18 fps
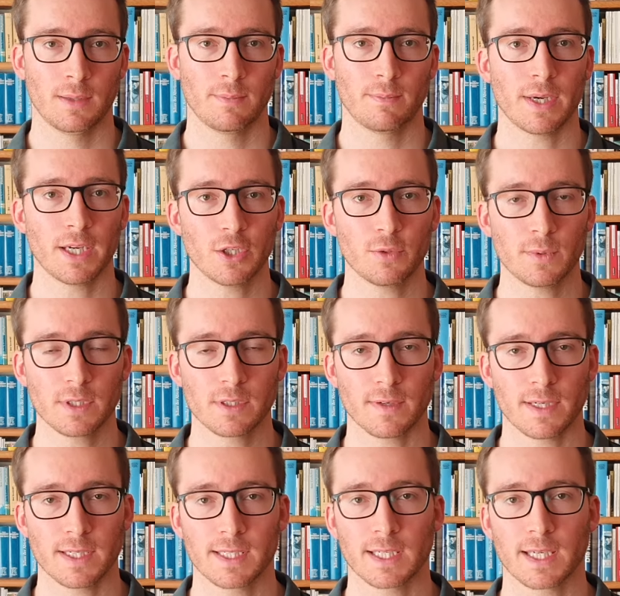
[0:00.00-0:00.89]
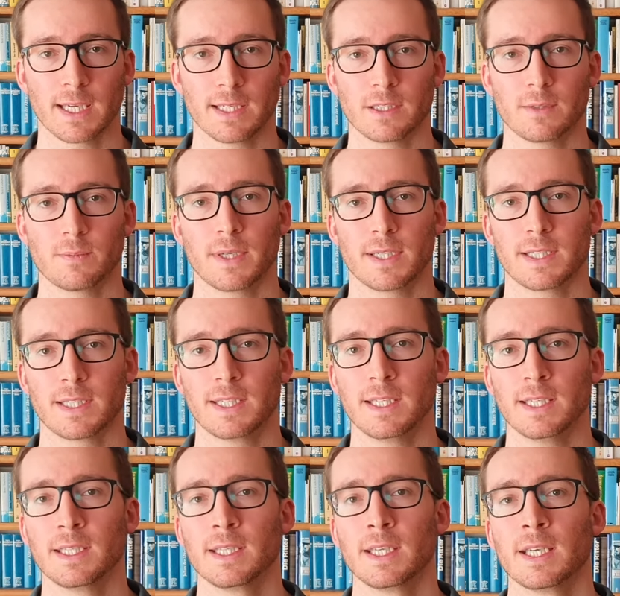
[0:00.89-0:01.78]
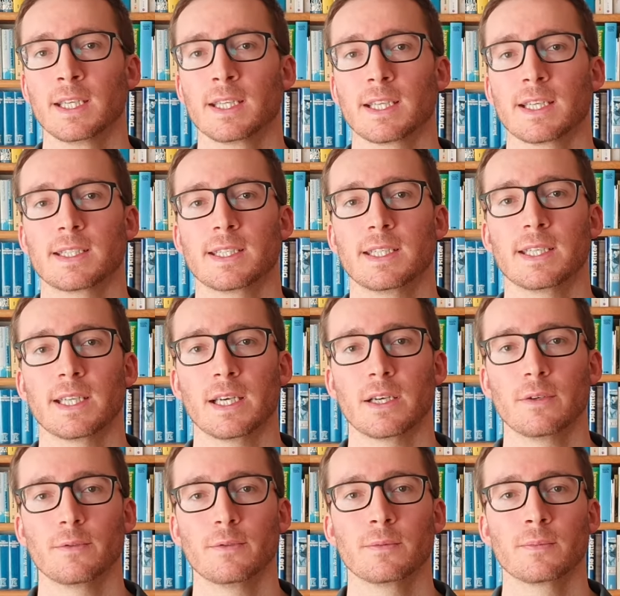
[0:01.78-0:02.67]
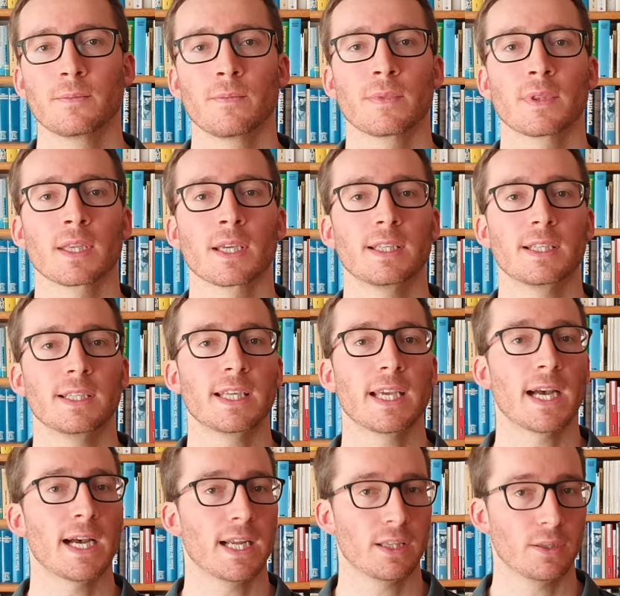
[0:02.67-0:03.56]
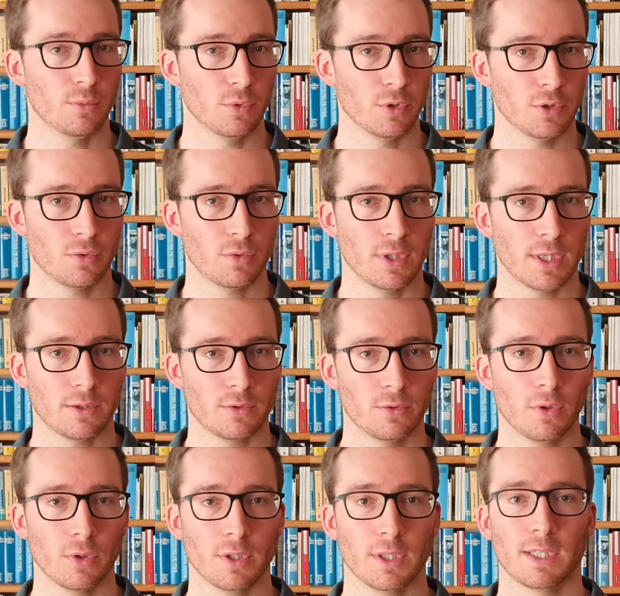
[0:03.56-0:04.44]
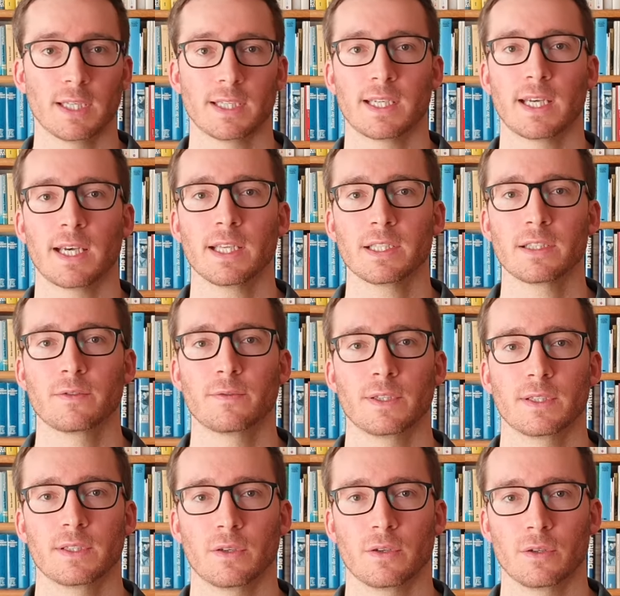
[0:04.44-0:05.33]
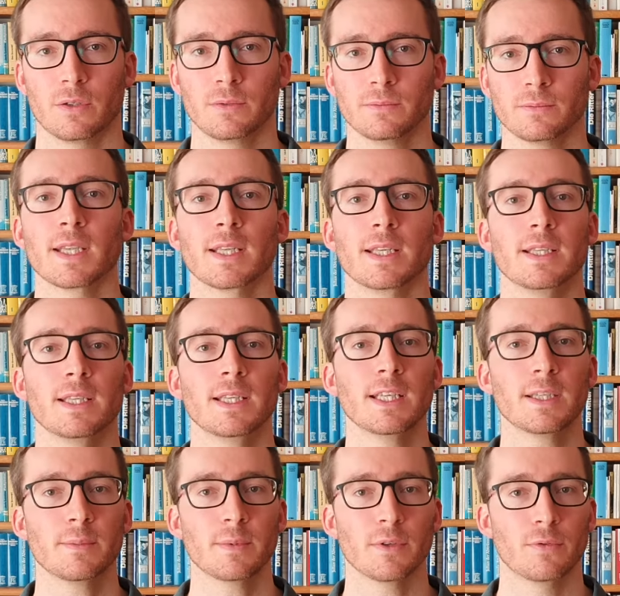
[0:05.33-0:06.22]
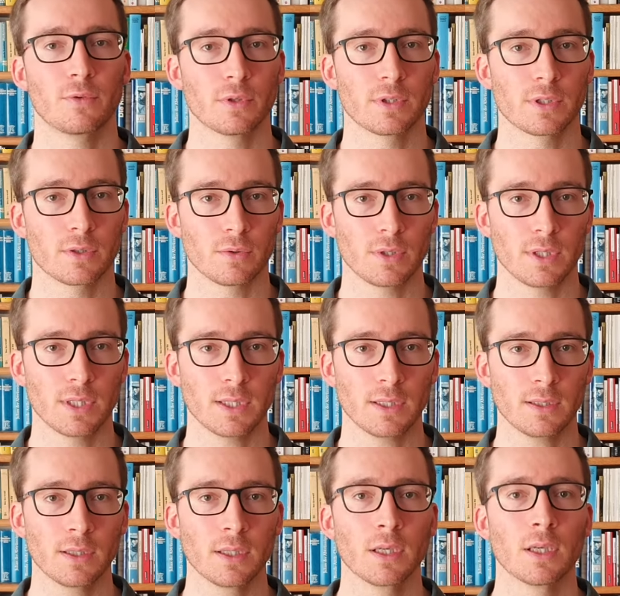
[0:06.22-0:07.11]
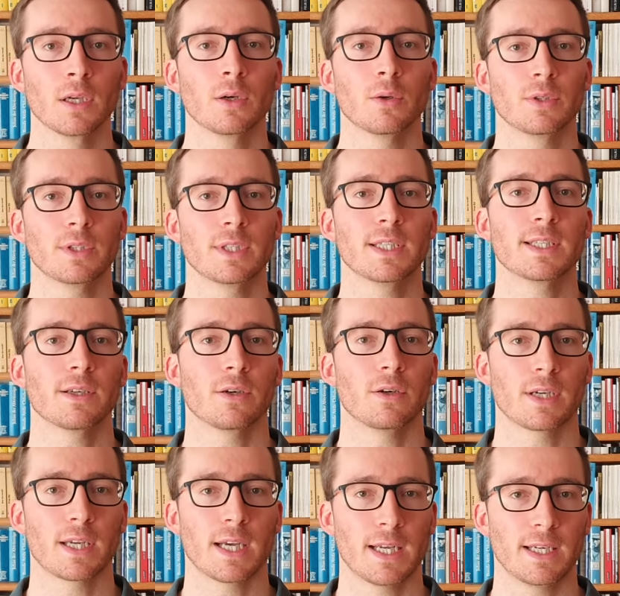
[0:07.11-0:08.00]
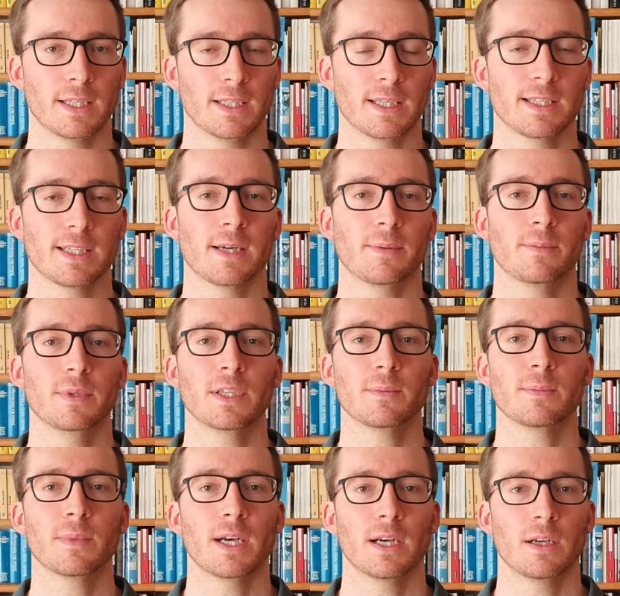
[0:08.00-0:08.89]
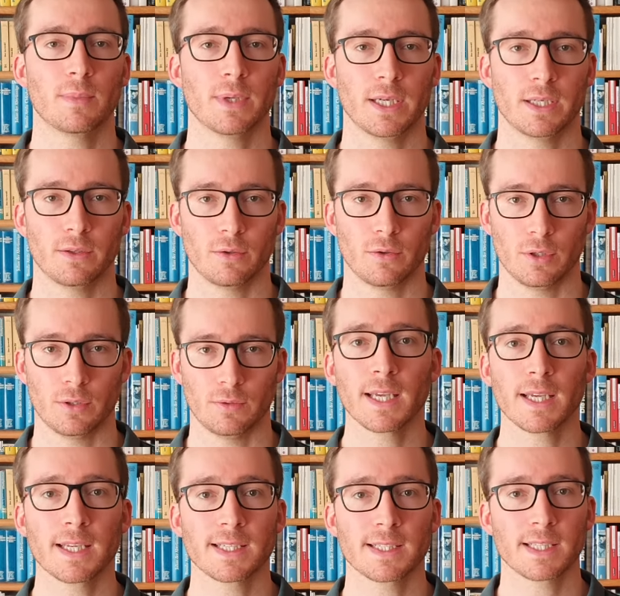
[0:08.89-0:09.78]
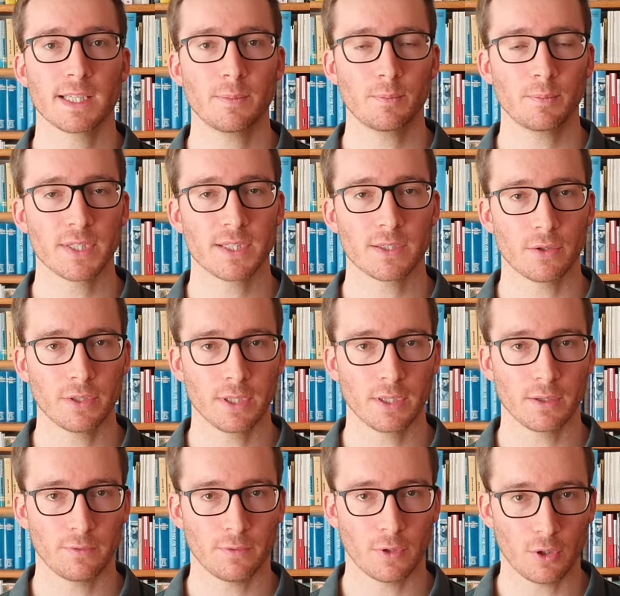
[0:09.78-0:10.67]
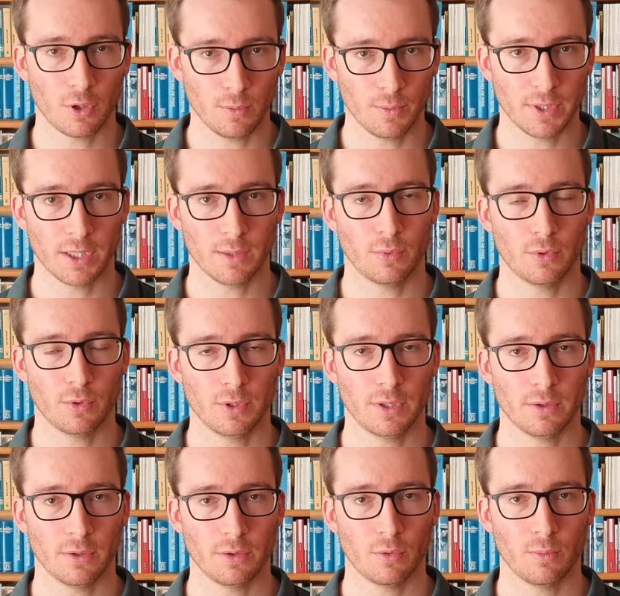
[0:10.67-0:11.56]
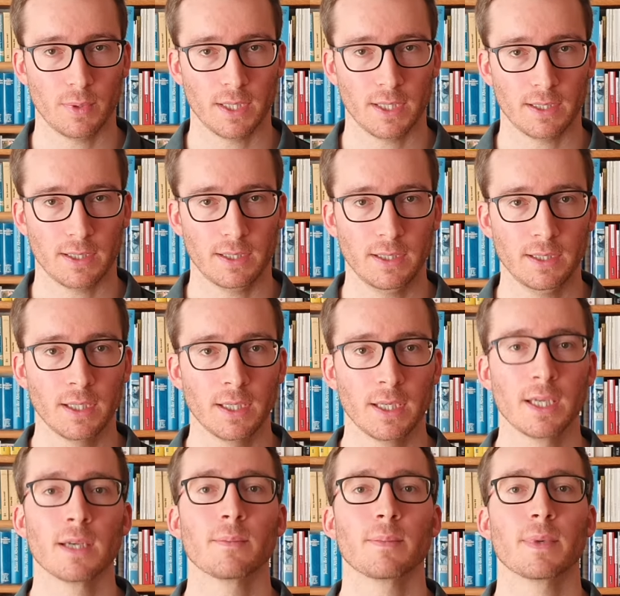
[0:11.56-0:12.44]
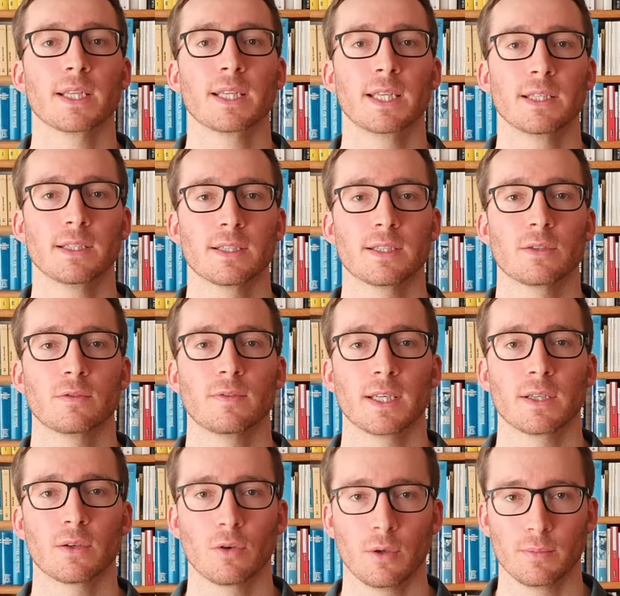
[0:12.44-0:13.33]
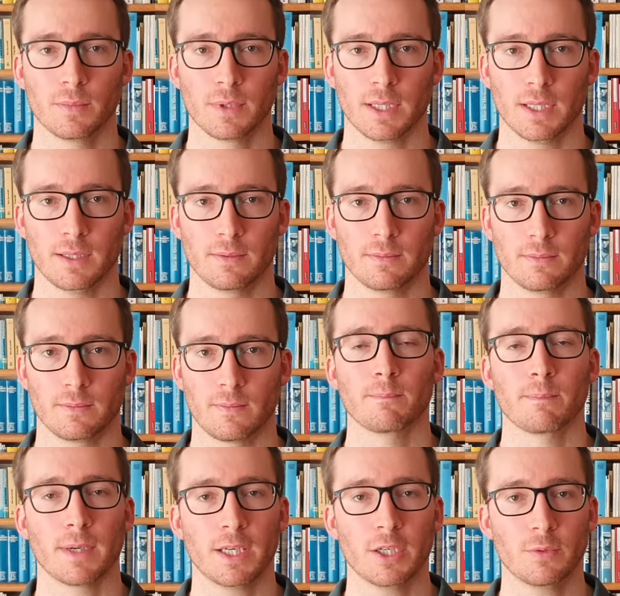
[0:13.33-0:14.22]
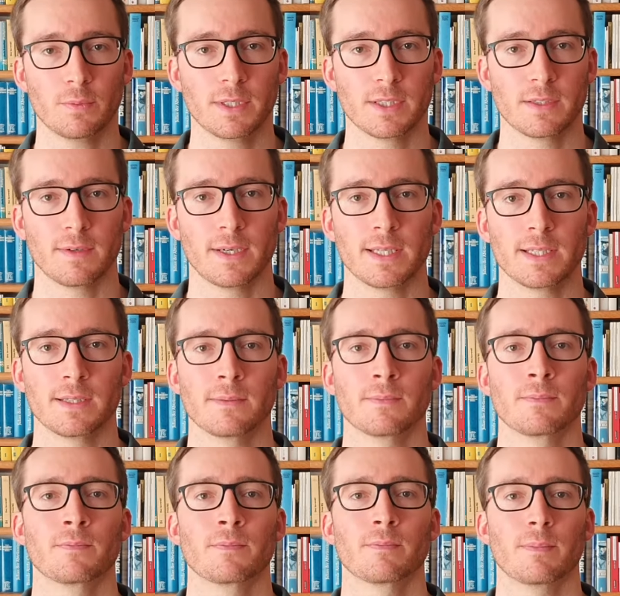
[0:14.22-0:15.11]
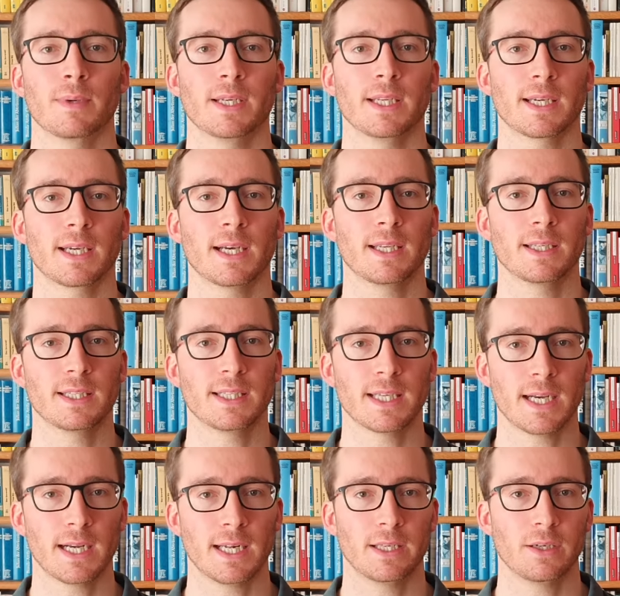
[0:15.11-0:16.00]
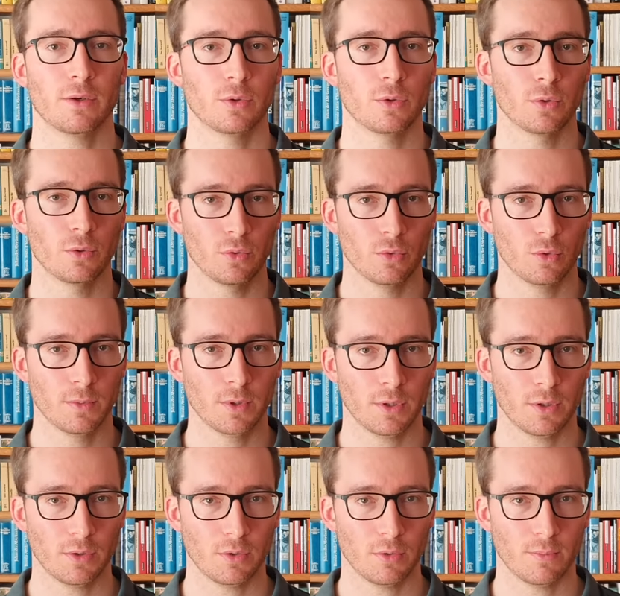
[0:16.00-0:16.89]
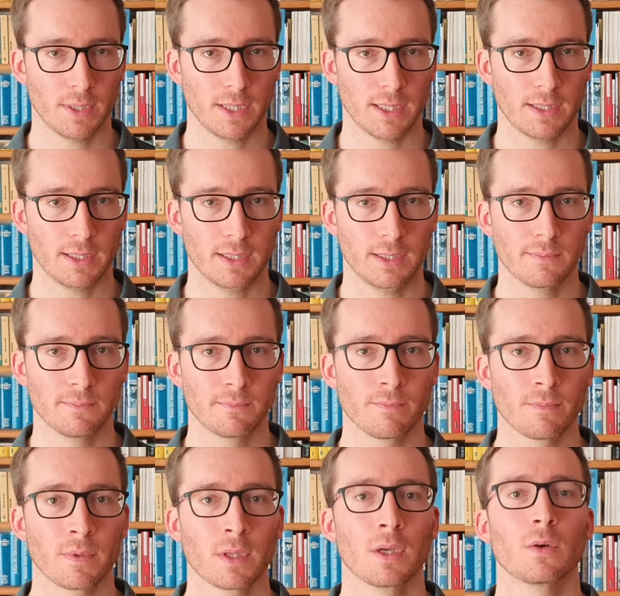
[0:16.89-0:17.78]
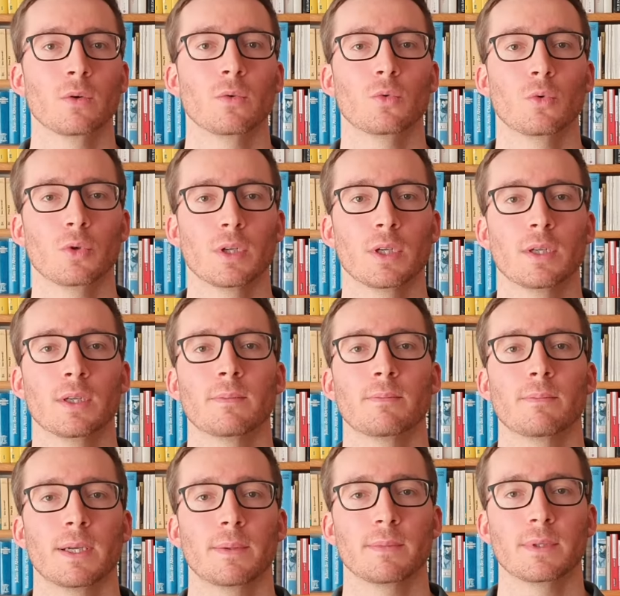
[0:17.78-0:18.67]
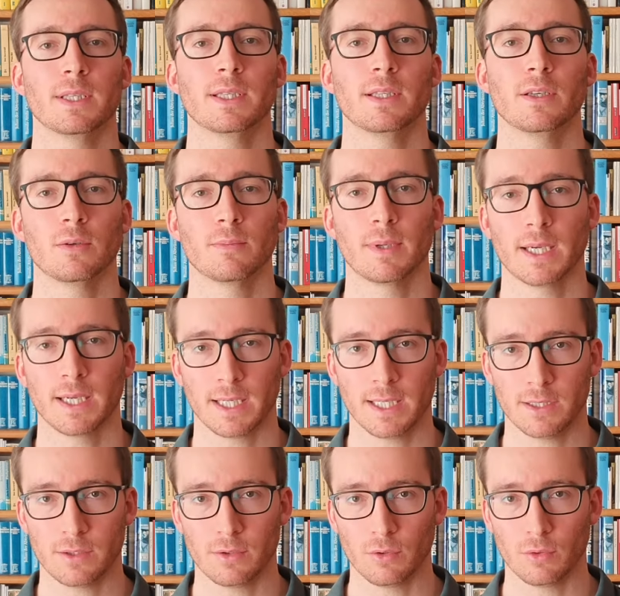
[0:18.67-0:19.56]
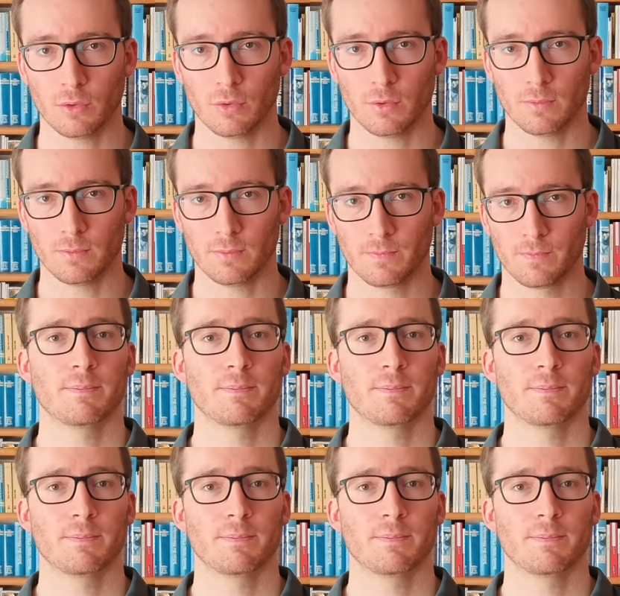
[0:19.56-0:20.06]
Beispielsweise kann es passieren, dass die Nerven, die die Atemmuskulatur oder das Herz versorgen, nicht mehr funktionieren und diese Organe deshalb nicht mehr arbeiten können. Es gibt besondere Formen der Polyneuropathie, bei denen es so weit kommen kann. Beispielsweise bei der kardialen autonomen Neuropathie oder beim Guillain-Barré-Syndrom.